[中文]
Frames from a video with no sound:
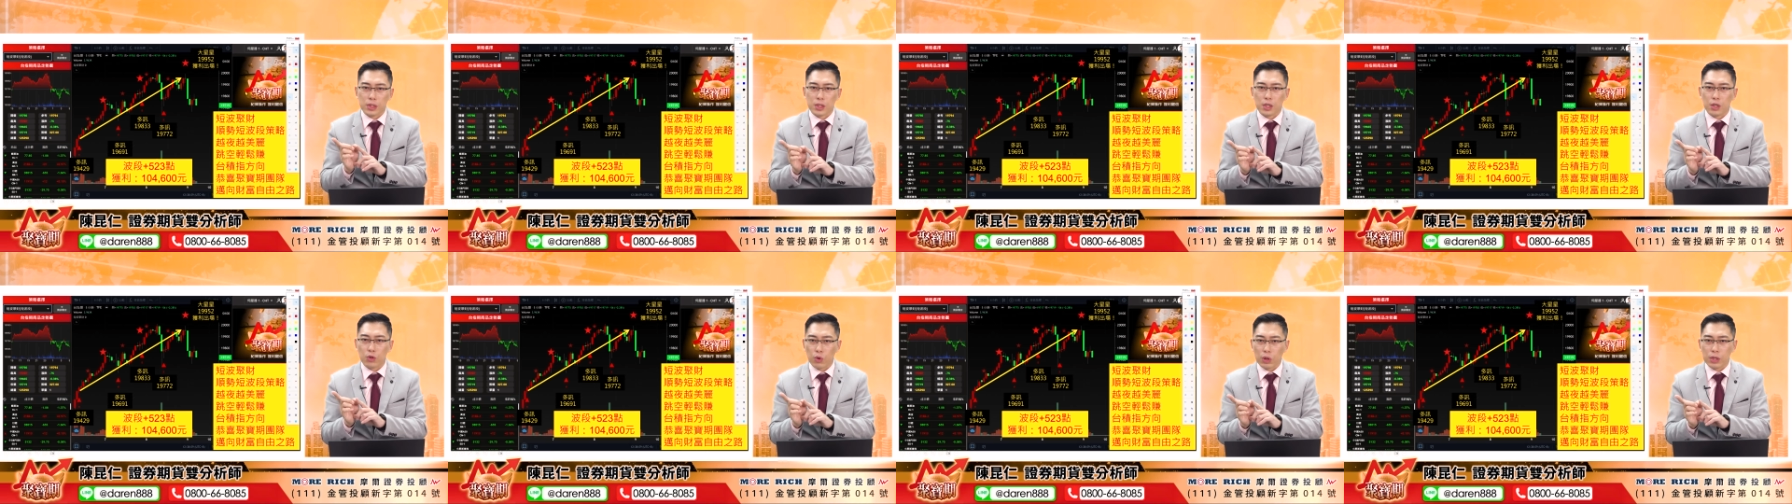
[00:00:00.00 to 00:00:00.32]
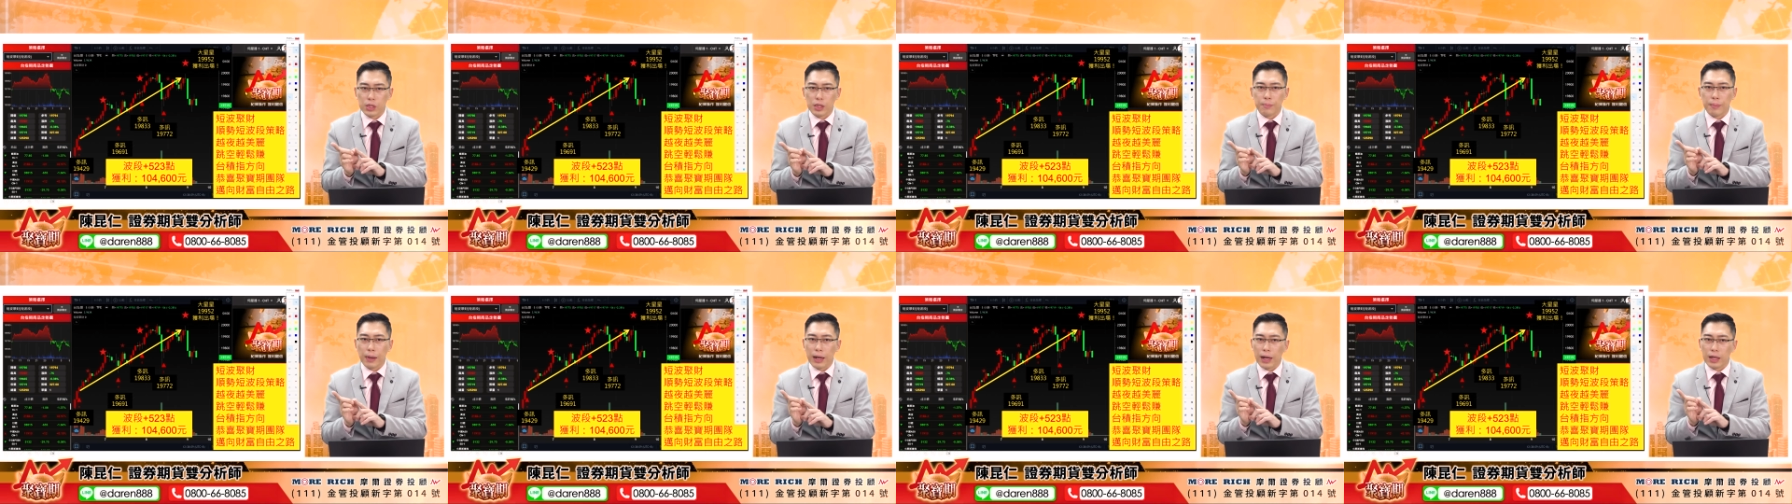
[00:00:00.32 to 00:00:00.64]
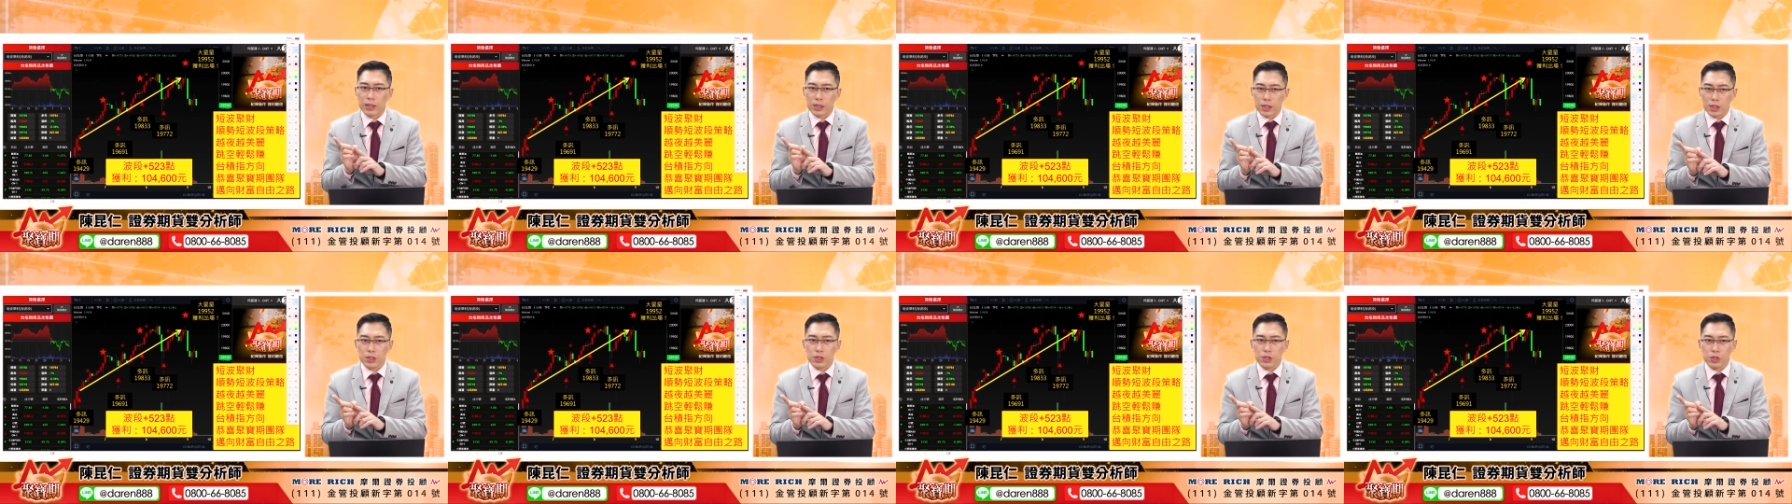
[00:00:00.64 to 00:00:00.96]
个观念把它
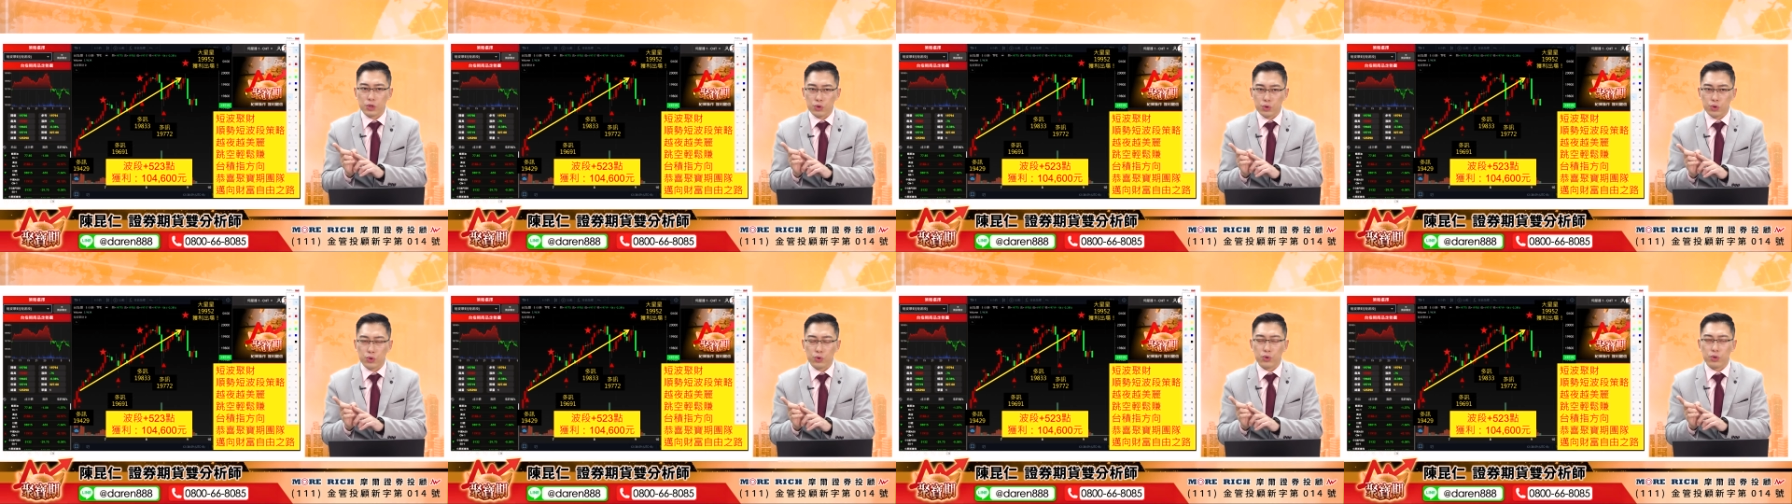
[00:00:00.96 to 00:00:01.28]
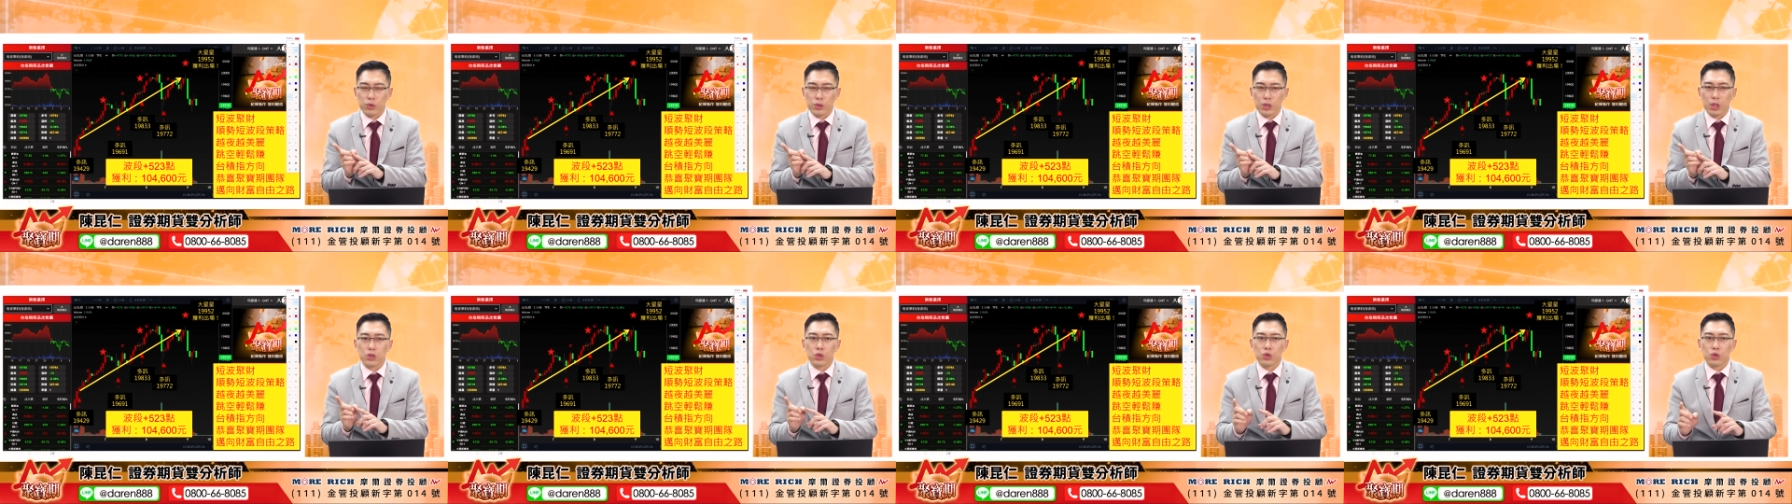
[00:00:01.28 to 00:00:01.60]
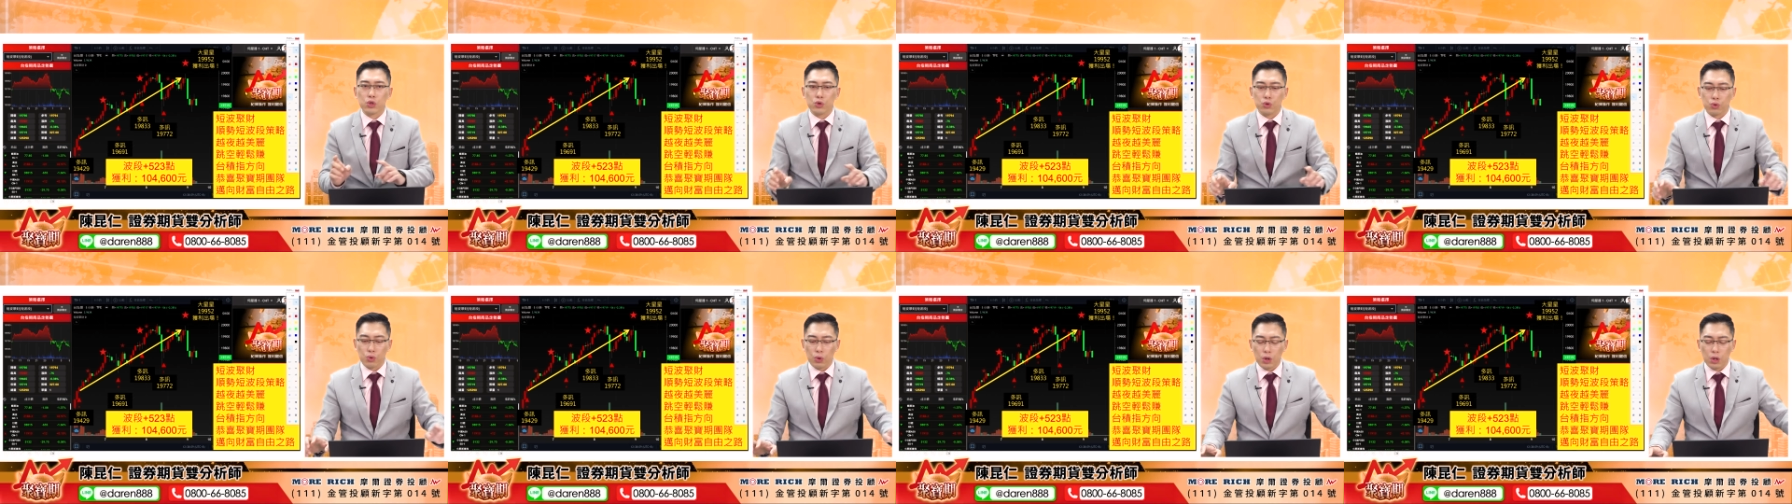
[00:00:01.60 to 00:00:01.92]
听进去，也就
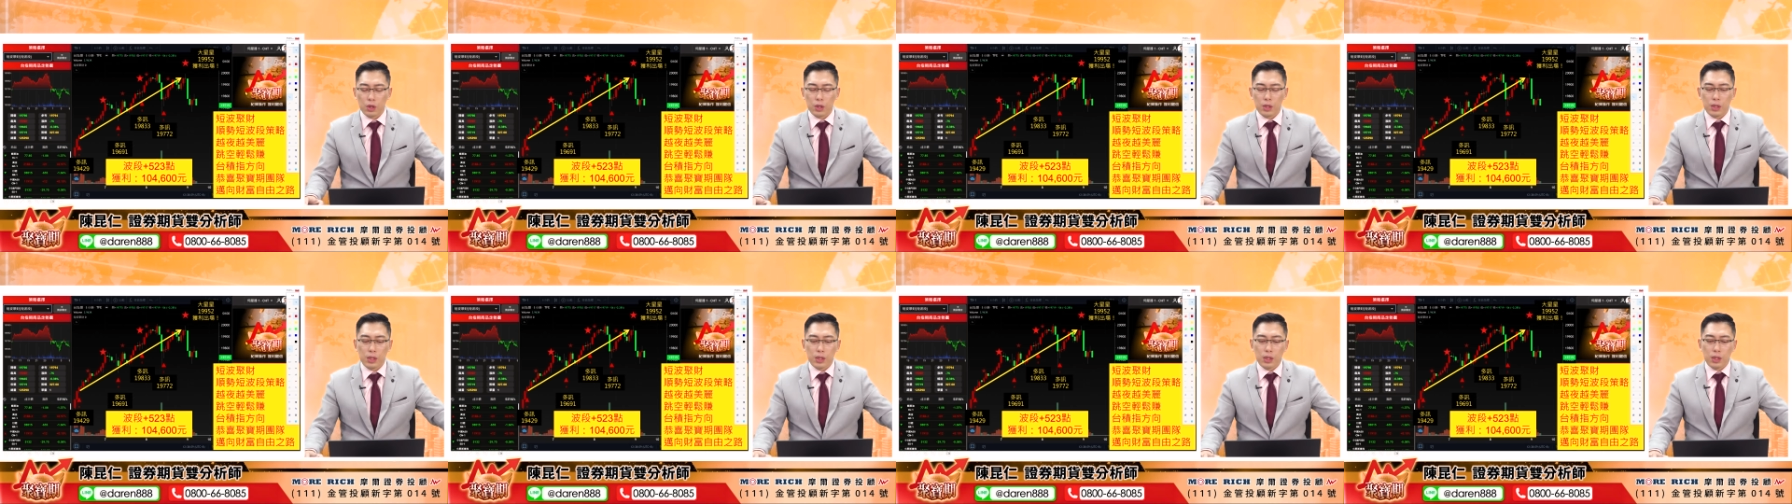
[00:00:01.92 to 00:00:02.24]
是说，